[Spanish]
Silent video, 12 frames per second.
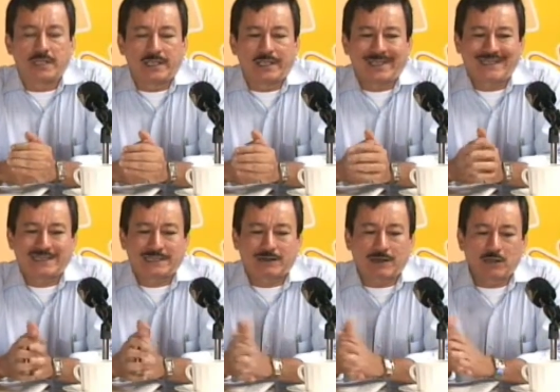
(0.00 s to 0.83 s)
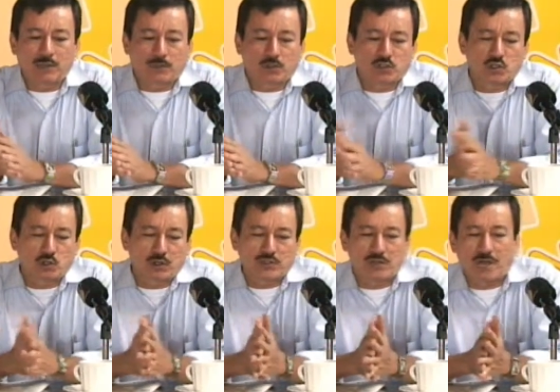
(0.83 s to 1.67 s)
El trabajo de producción lo
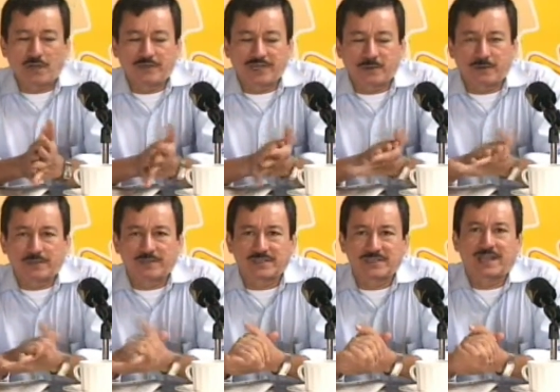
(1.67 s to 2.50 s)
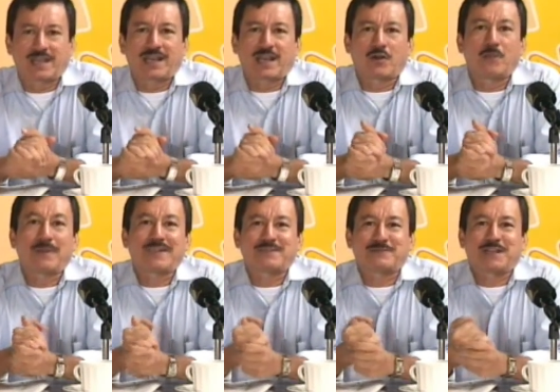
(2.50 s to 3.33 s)
hizo Javier Mario Andrade en la
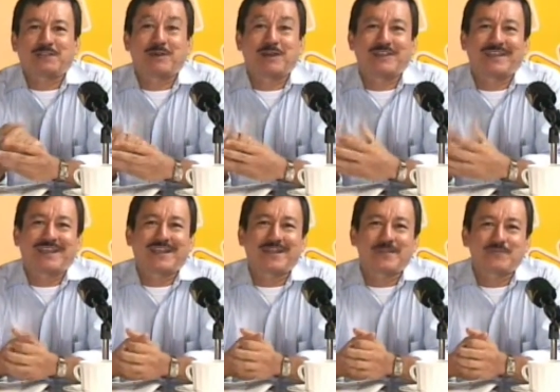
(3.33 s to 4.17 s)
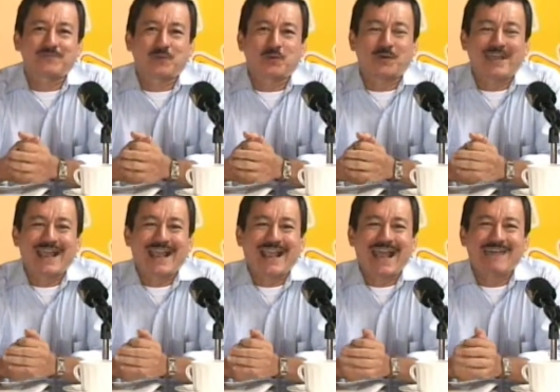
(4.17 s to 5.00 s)
compañía espiritual hoy de
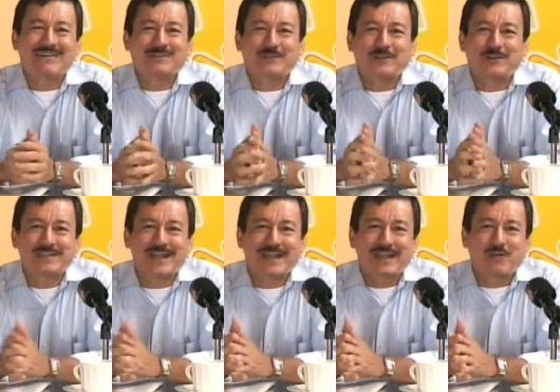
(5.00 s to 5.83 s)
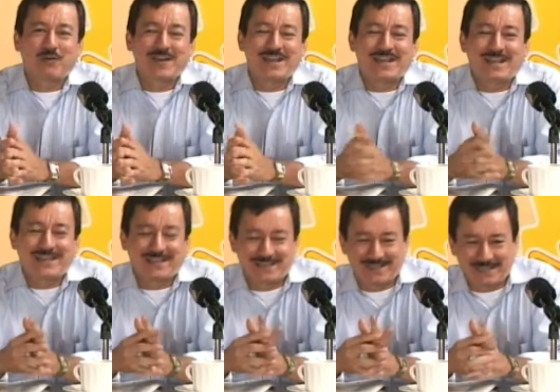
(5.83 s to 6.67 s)
Julián Cabas Bedoya, el Juli,
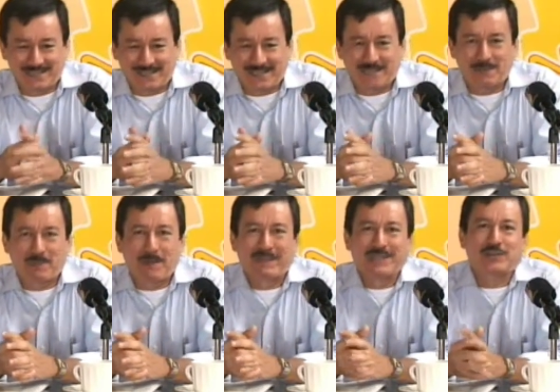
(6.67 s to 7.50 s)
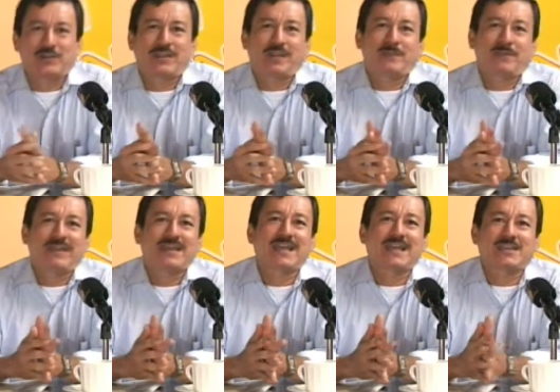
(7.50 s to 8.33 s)
el papito de mi
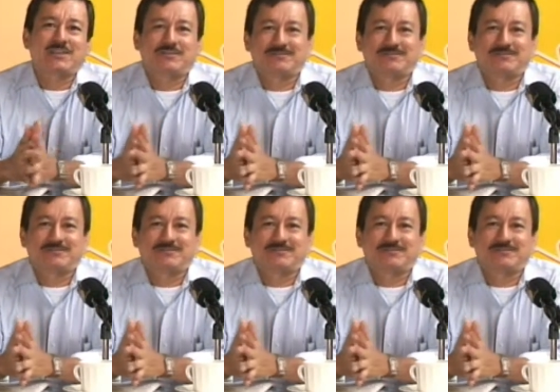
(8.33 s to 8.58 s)
bella genio.